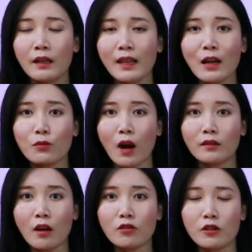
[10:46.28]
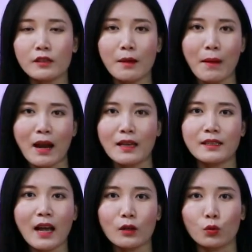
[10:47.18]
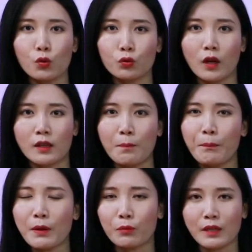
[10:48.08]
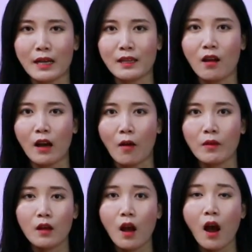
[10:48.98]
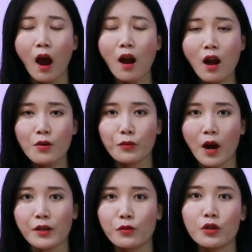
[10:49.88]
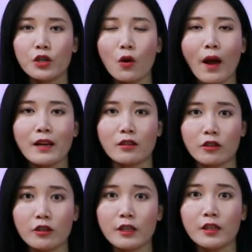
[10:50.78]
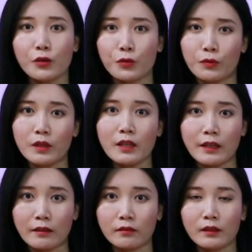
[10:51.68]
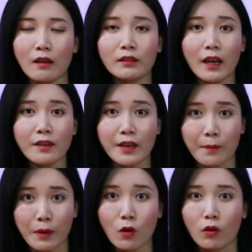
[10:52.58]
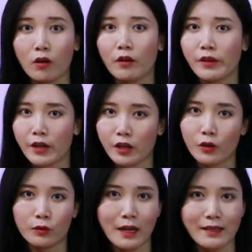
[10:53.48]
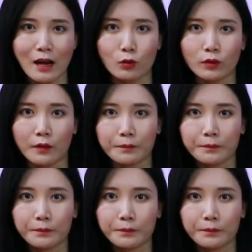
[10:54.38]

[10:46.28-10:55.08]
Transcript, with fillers: 大女儿当时是在马来西亚读书的，人并不在香港，而二女儿也就是受害者之一的许丽玲，当天也没有课，也是留在家中的。